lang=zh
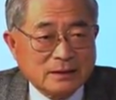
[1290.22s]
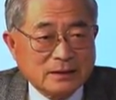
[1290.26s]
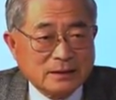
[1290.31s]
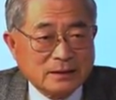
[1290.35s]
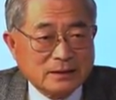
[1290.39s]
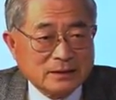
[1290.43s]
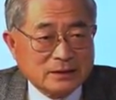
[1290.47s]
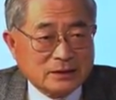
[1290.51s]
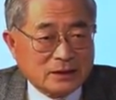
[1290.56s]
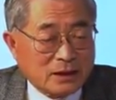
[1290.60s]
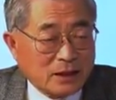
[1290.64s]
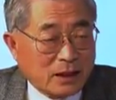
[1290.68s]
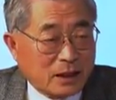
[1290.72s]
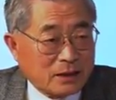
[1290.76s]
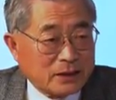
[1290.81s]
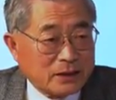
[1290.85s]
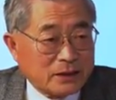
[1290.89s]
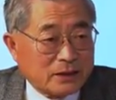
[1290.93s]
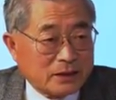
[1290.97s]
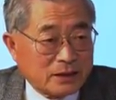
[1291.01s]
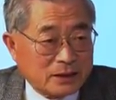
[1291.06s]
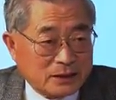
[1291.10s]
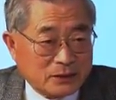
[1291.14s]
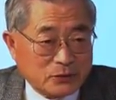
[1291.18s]
希拉里·
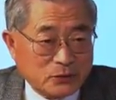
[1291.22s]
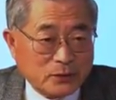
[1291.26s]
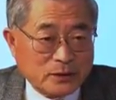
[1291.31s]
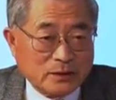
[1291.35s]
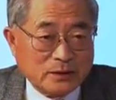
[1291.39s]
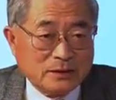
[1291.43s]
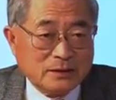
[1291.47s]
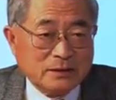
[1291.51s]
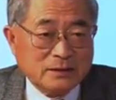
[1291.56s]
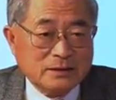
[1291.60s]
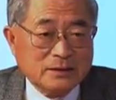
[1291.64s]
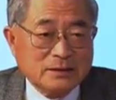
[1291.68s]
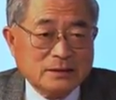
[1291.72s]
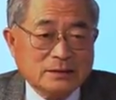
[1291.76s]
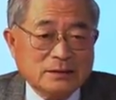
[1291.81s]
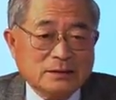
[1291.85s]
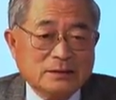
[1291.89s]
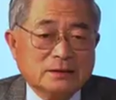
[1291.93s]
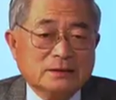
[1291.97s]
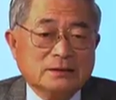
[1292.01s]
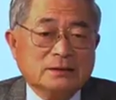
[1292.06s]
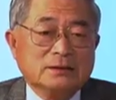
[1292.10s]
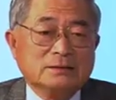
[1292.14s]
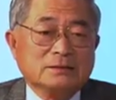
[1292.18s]
克林顿，
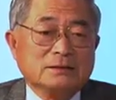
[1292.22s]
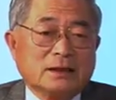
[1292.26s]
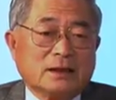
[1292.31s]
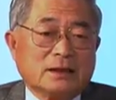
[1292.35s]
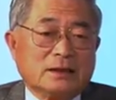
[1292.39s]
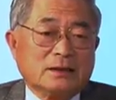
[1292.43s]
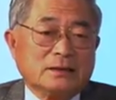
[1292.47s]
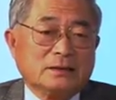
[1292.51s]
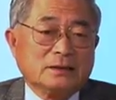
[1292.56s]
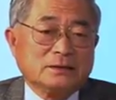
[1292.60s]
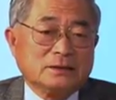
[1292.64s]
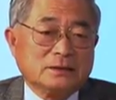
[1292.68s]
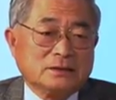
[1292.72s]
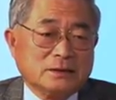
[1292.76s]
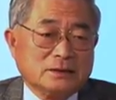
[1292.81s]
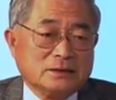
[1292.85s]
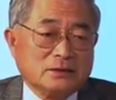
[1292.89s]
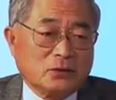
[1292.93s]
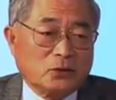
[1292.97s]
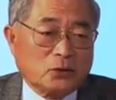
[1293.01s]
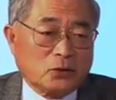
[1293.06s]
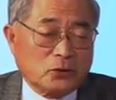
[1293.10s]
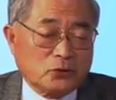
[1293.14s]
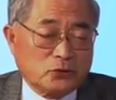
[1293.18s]
在今
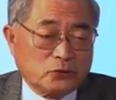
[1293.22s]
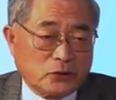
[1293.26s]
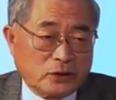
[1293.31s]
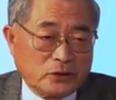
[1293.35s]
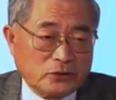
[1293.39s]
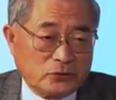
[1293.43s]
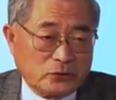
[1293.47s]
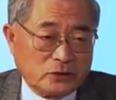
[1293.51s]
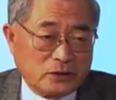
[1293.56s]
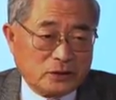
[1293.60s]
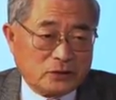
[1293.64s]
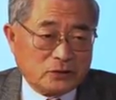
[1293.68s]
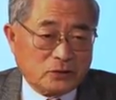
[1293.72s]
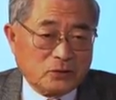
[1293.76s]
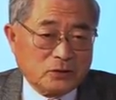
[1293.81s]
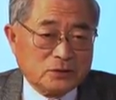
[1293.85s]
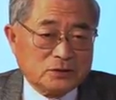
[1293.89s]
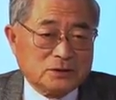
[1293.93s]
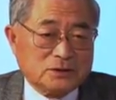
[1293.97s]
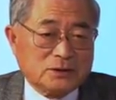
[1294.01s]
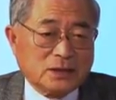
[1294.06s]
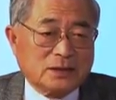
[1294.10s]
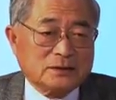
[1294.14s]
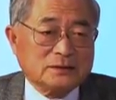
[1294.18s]
后的选举里头，
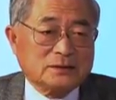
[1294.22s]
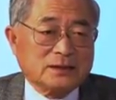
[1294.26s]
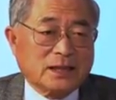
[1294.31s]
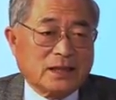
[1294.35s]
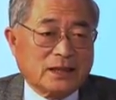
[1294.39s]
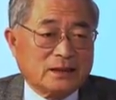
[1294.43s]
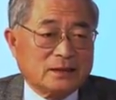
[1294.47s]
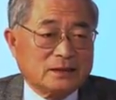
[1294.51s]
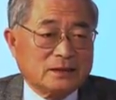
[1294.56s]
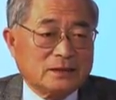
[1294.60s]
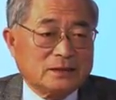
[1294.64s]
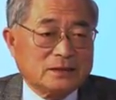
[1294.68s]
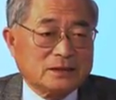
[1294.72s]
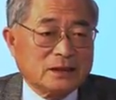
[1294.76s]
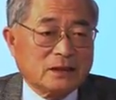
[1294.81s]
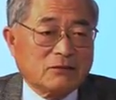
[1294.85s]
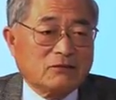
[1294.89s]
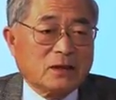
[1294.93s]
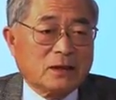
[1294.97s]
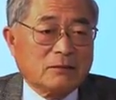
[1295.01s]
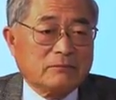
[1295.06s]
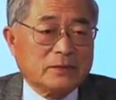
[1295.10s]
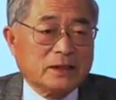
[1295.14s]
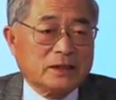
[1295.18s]
将在这
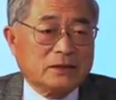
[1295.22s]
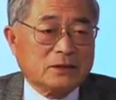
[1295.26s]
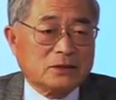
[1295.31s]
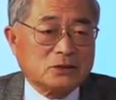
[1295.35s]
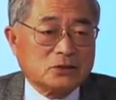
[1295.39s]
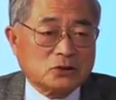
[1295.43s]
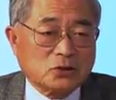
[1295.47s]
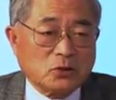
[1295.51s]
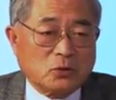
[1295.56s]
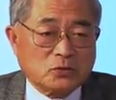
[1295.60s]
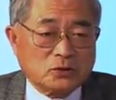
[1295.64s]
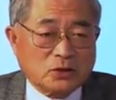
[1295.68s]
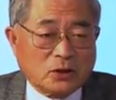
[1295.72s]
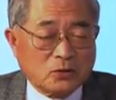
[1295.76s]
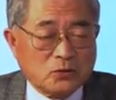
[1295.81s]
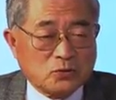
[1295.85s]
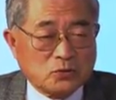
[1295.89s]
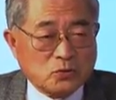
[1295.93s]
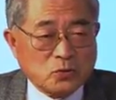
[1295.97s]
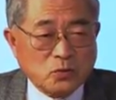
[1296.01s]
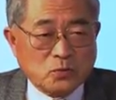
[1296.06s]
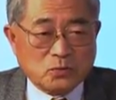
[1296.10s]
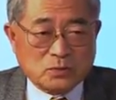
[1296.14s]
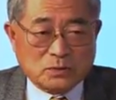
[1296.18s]
方面受到
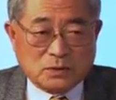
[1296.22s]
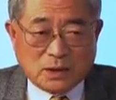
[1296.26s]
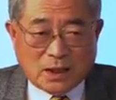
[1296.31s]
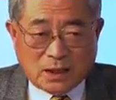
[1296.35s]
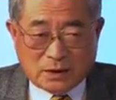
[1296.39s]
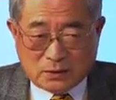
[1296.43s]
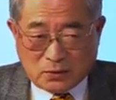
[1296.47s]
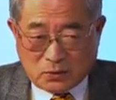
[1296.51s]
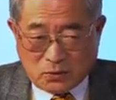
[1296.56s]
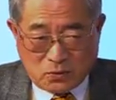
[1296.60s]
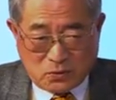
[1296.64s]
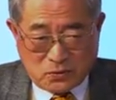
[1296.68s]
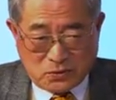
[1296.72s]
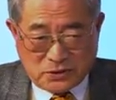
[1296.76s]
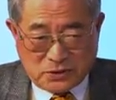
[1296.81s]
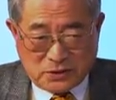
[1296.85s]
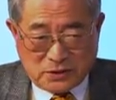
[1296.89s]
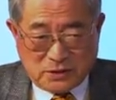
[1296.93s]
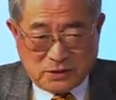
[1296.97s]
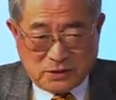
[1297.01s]
重大的攻击。